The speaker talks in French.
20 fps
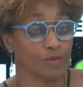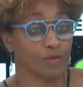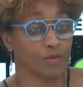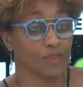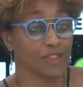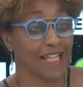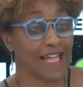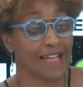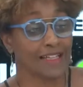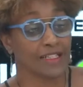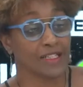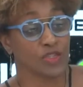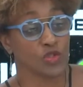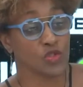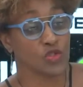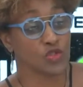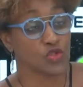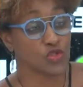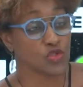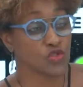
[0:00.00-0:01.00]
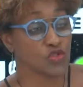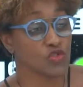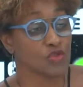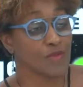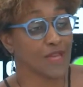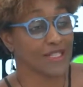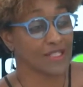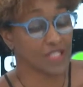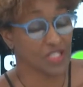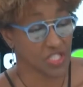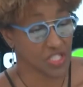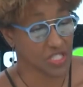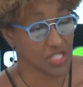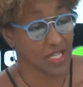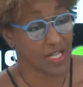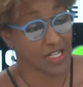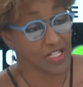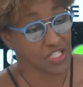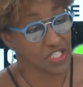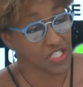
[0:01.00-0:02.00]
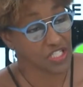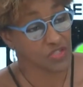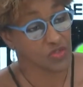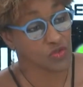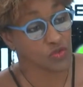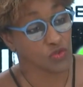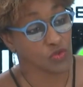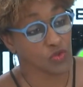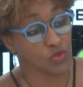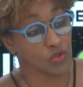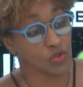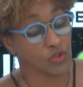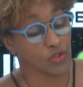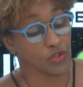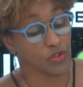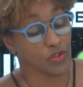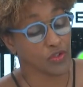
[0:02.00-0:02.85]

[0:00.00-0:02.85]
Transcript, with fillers: l'agriculture d'une manière générale chez nous